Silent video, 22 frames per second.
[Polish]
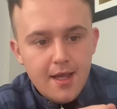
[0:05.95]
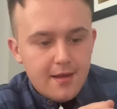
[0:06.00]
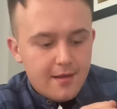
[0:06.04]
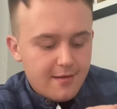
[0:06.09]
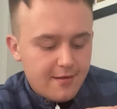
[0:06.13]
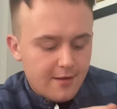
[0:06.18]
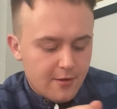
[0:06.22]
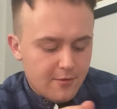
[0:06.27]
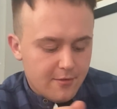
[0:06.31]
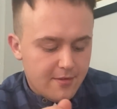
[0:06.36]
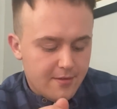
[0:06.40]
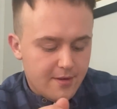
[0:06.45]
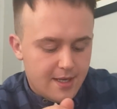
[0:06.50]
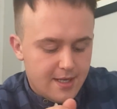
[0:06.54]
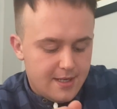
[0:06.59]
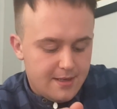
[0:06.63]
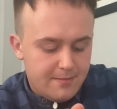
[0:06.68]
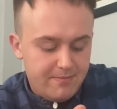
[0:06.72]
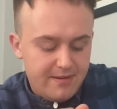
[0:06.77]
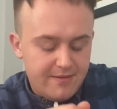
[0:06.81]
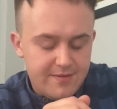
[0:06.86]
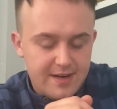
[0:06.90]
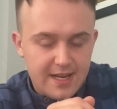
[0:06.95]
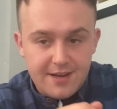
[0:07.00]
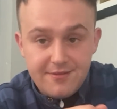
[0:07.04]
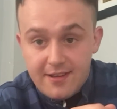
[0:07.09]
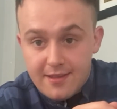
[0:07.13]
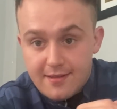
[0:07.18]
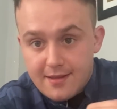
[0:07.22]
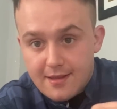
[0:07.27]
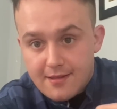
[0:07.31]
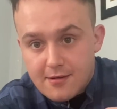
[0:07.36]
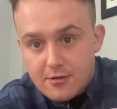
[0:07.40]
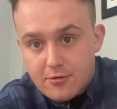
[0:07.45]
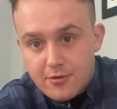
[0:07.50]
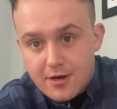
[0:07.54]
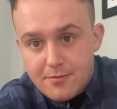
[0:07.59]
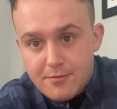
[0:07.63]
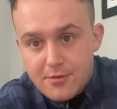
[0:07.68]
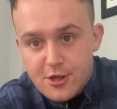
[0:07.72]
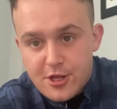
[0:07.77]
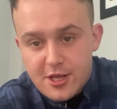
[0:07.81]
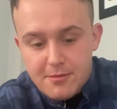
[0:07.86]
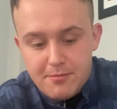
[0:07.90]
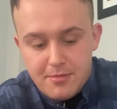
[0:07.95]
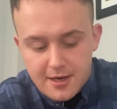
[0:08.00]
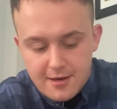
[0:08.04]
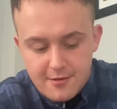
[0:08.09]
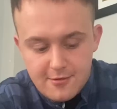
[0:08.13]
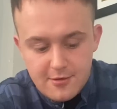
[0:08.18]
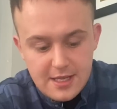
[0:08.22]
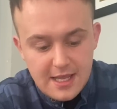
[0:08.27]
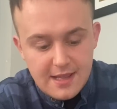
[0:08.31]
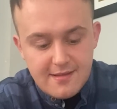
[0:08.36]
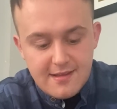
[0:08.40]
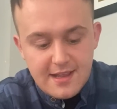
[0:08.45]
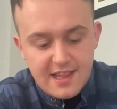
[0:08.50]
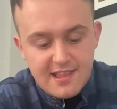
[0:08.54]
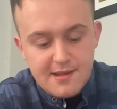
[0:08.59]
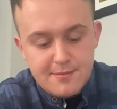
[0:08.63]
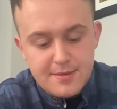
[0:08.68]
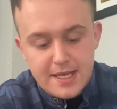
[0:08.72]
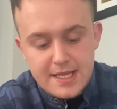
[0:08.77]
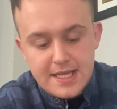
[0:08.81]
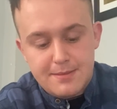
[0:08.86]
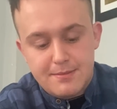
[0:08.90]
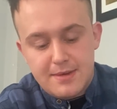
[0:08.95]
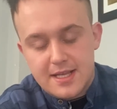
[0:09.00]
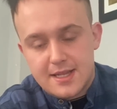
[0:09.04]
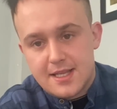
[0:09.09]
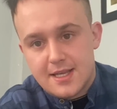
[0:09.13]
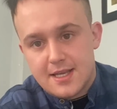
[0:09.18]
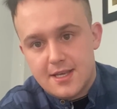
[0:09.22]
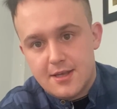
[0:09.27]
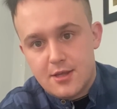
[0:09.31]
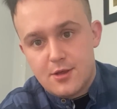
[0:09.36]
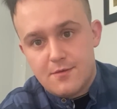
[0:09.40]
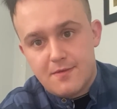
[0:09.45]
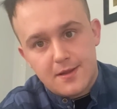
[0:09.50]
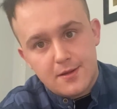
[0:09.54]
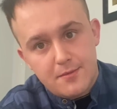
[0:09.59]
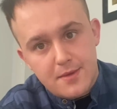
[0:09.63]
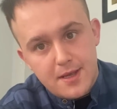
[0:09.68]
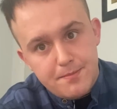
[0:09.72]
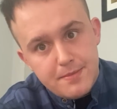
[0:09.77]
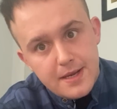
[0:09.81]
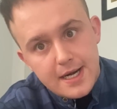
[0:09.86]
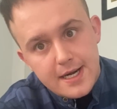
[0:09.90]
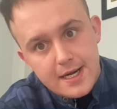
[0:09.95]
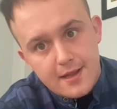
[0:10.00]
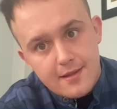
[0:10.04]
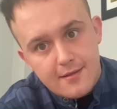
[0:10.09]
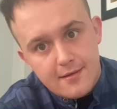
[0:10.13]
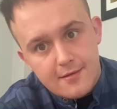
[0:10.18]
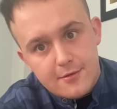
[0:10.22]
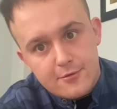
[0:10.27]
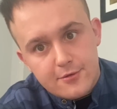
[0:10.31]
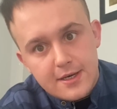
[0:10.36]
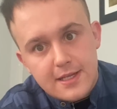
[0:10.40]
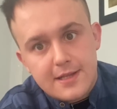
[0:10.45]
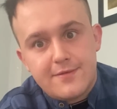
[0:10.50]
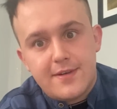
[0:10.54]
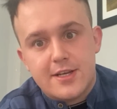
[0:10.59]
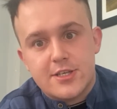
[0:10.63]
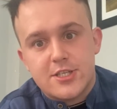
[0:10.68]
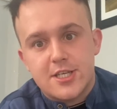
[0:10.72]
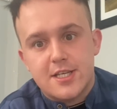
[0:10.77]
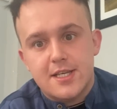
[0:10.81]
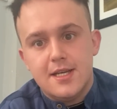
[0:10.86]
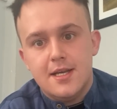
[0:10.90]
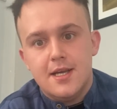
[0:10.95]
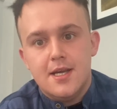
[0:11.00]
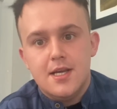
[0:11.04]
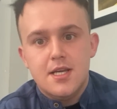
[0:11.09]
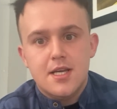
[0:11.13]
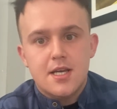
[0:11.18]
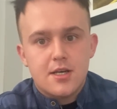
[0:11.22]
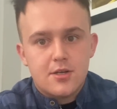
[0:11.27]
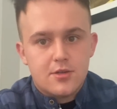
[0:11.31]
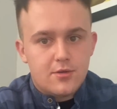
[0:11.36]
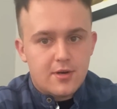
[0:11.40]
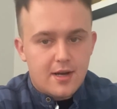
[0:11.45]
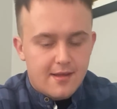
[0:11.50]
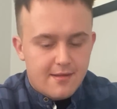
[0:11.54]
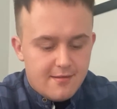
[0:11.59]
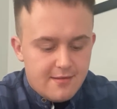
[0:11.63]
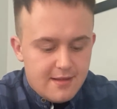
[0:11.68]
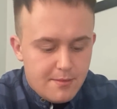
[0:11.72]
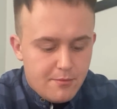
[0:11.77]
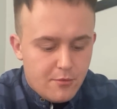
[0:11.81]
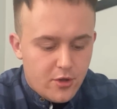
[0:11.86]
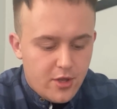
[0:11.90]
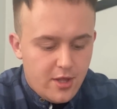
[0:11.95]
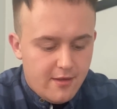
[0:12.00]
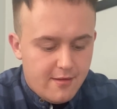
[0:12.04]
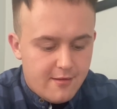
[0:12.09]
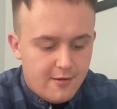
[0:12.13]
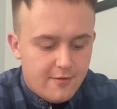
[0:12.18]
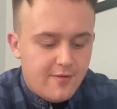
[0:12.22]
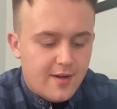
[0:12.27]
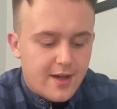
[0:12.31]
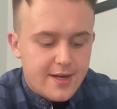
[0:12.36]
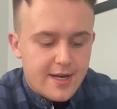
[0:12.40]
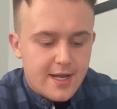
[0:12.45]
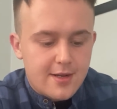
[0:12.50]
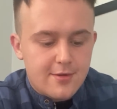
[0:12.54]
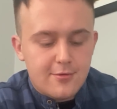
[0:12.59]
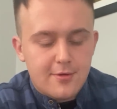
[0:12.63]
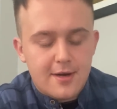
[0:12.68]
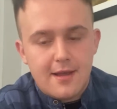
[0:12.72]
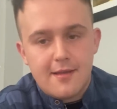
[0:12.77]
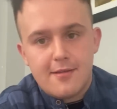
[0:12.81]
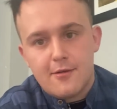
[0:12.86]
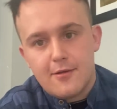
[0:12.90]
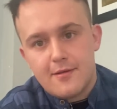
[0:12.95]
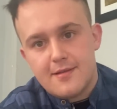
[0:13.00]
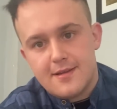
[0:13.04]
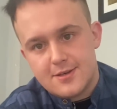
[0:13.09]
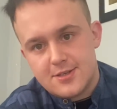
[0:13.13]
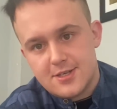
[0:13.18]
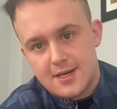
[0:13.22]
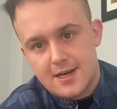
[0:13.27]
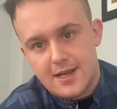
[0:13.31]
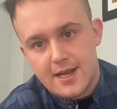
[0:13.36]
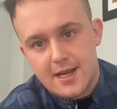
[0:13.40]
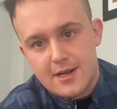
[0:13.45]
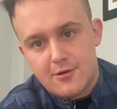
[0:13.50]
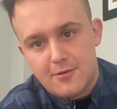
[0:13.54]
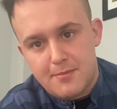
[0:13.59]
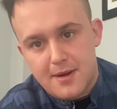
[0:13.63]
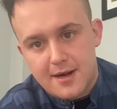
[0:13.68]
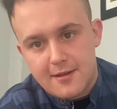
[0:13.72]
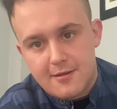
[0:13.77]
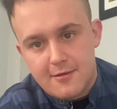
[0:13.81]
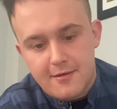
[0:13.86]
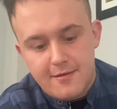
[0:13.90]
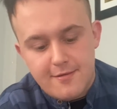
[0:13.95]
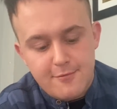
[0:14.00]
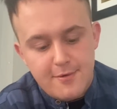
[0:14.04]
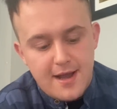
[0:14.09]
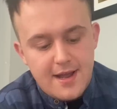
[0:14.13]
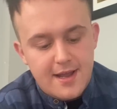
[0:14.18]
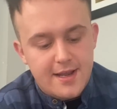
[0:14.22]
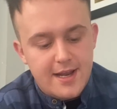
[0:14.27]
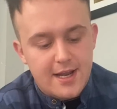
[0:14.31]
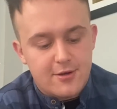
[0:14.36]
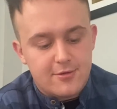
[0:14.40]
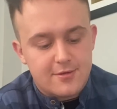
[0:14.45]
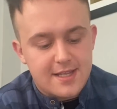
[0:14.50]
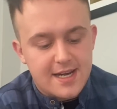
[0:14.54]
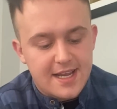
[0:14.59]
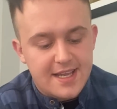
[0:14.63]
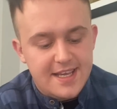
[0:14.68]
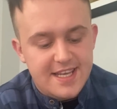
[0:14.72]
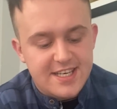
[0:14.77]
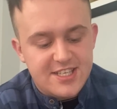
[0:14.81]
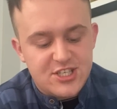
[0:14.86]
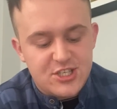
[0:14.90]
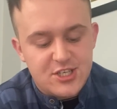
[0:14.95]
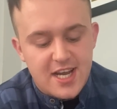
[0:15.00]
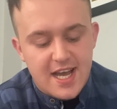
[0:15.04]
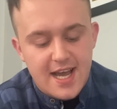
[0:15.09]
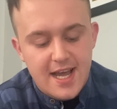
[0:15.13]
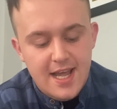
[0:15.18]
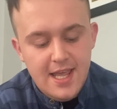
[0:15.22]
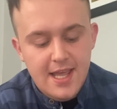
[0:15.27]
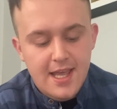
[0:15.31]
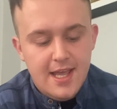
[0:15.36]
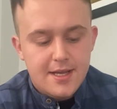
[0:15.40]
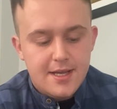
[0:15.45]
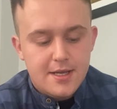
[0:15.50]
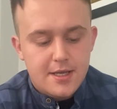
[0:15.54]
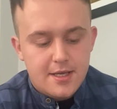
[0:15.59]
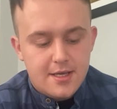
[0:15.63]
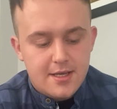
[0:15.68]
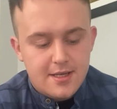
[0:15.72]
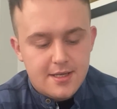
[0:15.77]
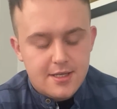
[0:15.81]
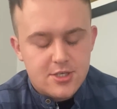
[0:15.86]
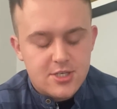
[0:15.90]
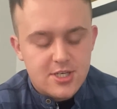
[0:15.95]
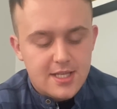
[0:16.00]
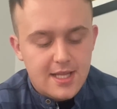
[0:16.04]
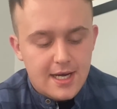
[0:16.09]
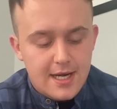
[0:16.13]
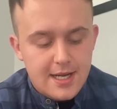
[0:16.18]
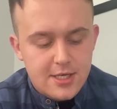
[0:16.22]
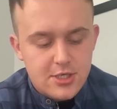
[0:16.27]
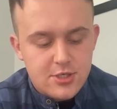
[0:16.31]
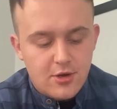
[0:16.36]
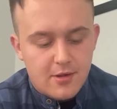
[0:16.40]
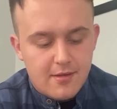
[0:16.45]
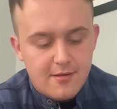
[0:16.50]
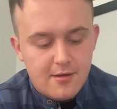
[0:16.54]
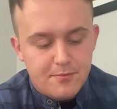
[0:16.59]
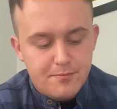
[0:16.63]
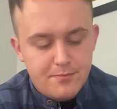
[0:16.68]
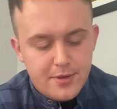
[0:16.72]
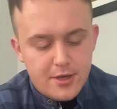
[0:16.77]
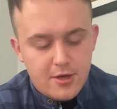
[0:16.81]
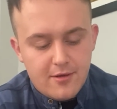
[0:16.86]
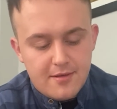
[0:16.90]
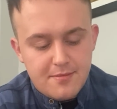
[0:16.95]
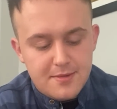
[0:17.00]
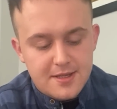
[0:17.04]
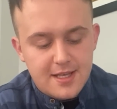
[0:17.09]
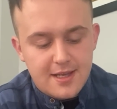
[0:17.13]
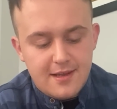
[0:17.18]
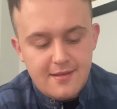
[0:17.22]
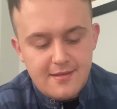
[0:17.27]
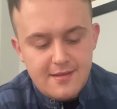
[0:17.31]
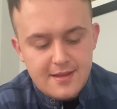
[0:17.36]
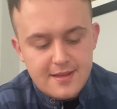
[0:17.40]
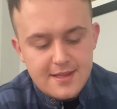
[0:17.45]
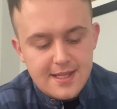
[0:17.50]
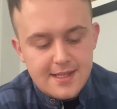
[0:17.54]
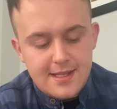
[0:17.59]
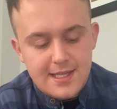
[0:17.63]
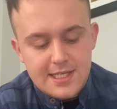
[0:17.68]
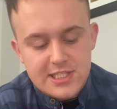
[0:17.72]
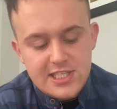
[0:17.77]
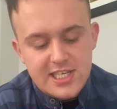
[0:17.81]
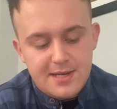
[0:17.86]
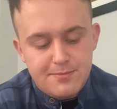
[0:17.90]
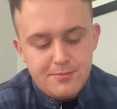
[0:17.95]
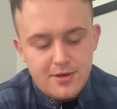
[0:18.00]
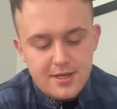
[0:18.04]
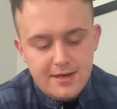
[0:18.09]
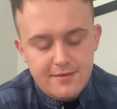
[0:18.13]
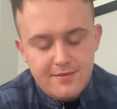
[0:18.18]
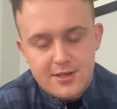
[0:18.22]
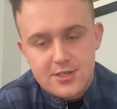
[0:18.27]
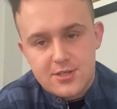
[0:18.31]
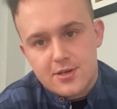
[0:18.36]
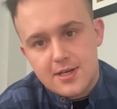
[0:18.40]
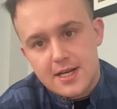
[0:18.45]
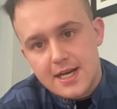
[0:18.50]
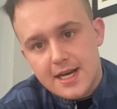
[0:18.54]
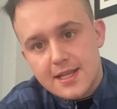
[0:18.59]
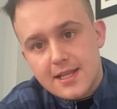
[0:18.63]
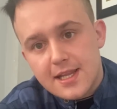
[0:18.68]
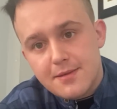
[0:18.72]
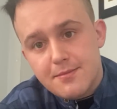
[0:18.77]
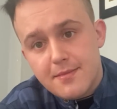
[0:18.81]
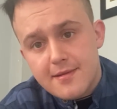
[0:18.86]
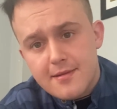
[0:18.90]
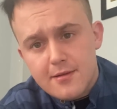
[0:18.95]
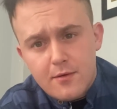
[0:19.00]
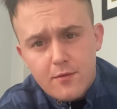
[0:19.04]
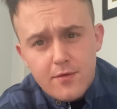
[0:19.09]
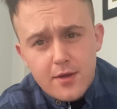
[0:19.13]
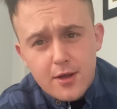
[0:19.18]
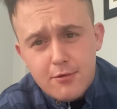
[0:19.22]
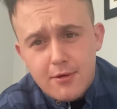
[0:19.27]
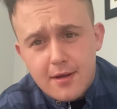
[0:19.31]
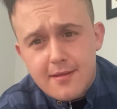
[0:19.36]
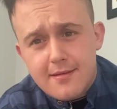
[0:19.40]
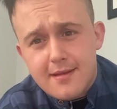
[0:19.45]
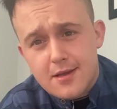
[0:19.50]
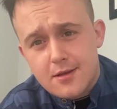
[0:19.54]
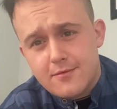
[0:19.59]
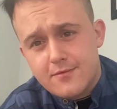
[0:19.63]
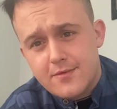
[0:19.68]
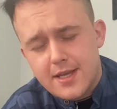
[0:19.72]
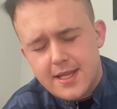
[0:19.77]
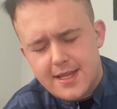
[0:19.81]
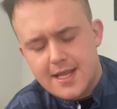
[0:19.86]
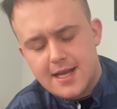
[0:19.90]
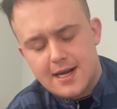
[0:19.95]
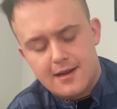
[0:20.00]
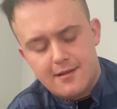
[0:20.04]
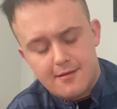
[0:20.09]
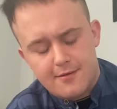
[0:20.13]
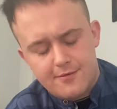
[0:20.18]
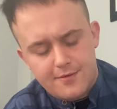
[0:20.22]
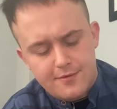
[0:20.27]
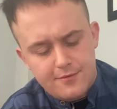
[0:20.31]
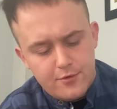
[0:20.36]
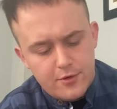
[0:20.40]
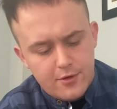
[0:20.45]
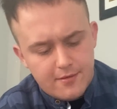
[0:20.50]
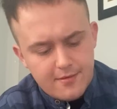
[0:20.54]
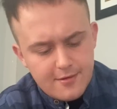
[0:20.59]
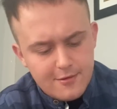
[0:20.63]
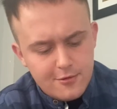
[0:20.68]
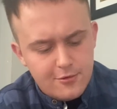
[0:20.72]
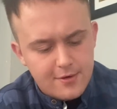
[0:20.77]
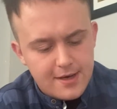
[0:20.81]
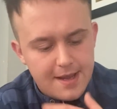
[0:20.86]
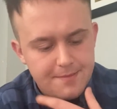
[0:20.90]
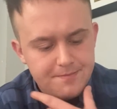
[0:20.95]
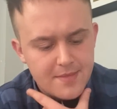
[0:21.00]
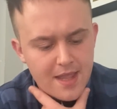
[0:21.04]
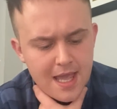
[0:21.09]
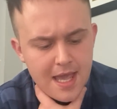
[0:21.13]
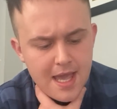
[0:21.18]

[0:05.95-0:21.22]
Są e, pewne kwestie, z którymi się bardzo nie zgadzam na temat e, świadomej pielęgnacji skóry twarzy, która jest demonizowana, która jest oznaczona jako bardzo zła, jako tragiczna, e, że dalej rządzą kosmetyki syntetyczne, ponieważ one natychmiastowo wygładzają, wyidealizowują skórę.